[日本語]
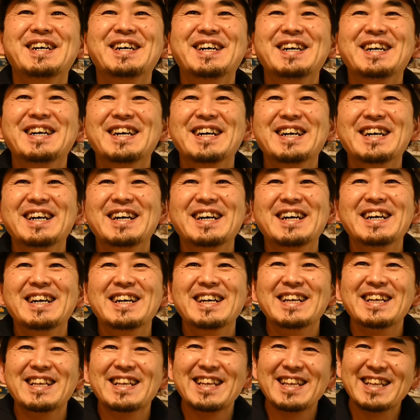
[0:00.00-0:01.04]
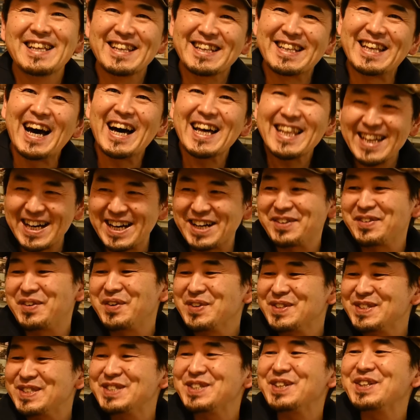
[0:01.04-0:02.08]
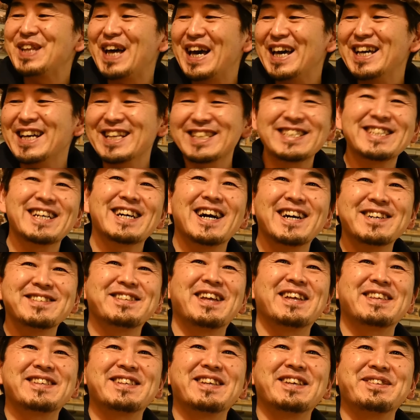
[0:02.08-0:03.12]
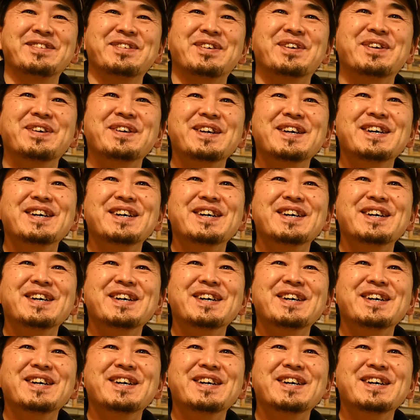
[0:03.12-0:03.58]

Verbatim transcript: えー、ただこっちの内圧高くなってんの